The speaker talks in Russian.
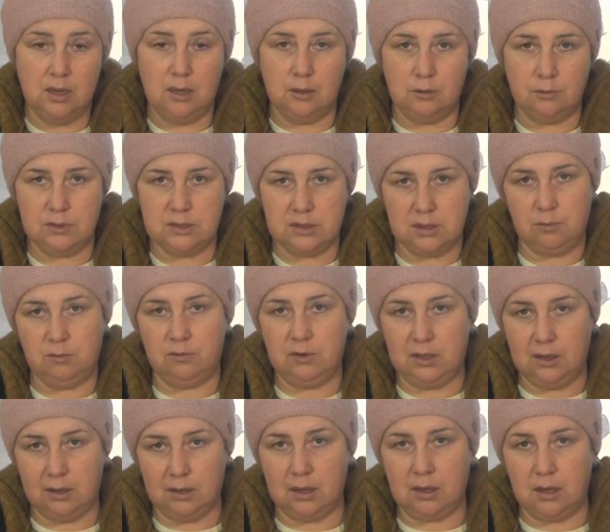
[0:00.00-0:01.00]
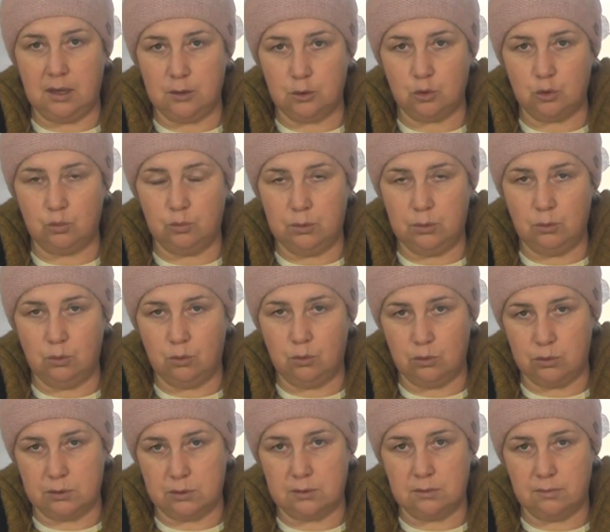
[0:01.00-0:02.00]
Вы сами видели, какая шуба у
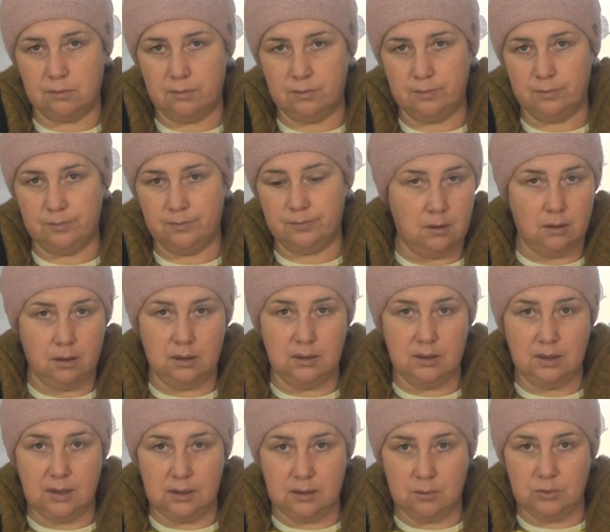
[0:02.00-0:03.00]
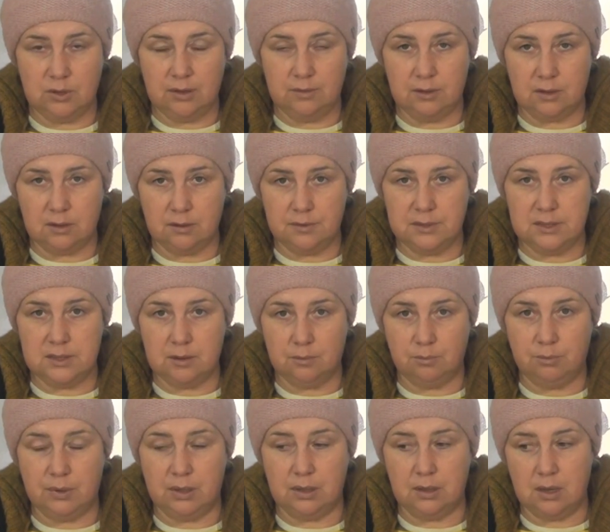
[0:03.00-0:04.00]
коз. И на этом, наверное, всем
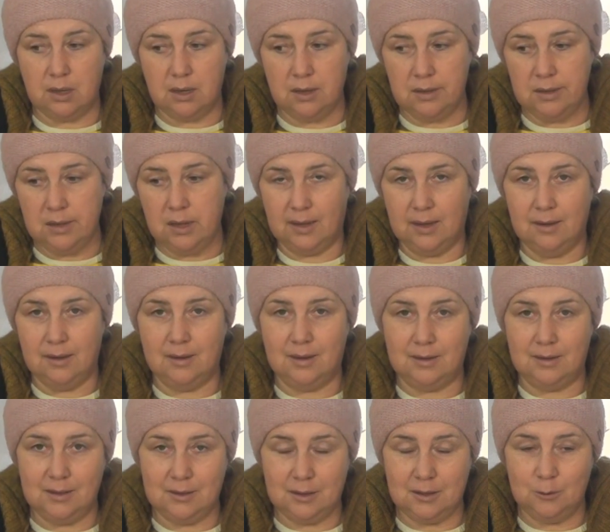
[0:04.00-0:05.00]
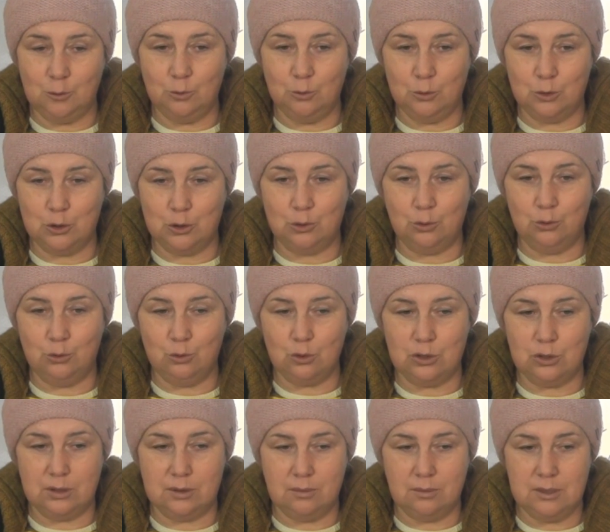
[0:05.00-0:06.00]
пока. Я так думаю, что
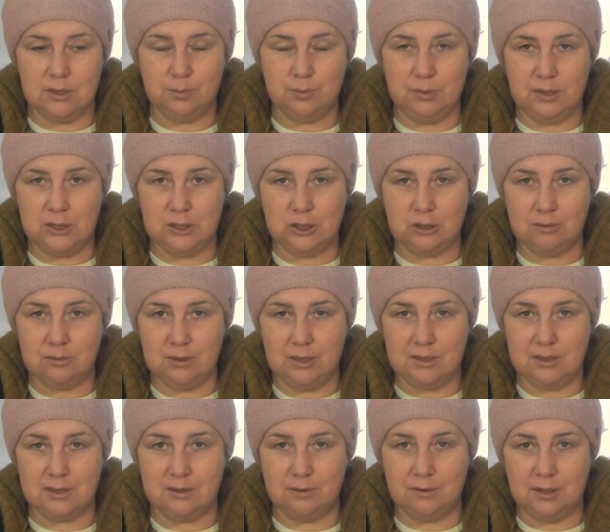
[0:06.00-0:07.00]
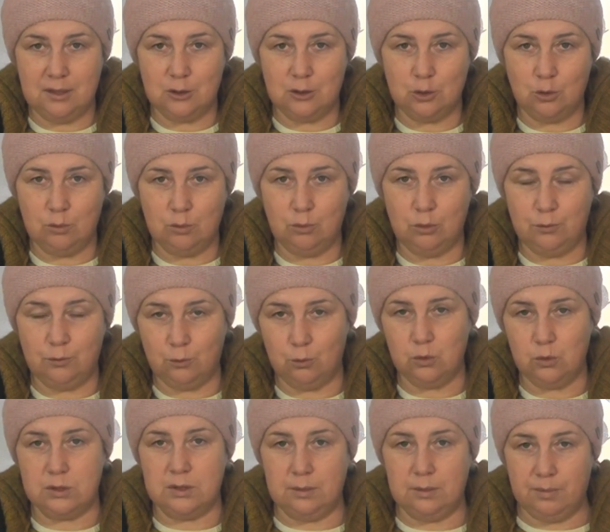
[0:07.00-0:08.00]
нужно испечь или сварить что-нибудь
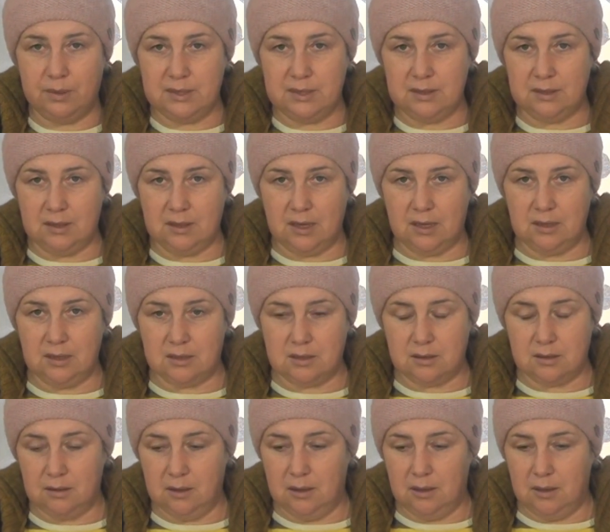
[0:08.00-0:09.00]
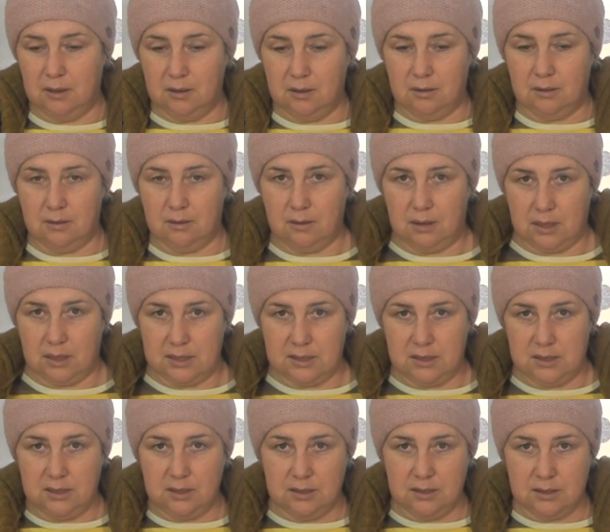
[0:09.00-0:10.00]
вкусное и пойти, наконец,
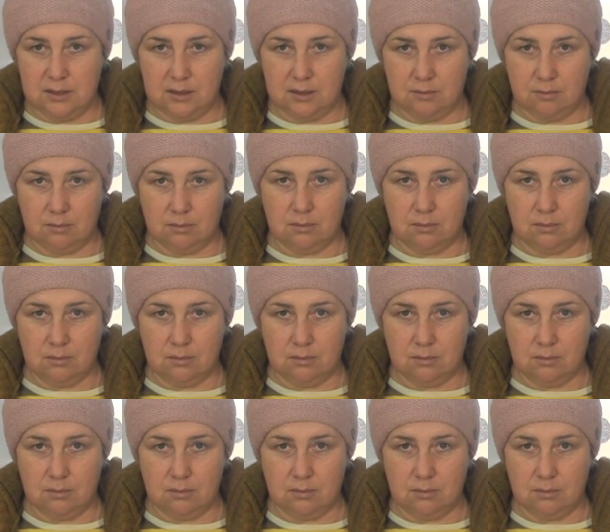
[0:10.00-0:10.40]
раздеться.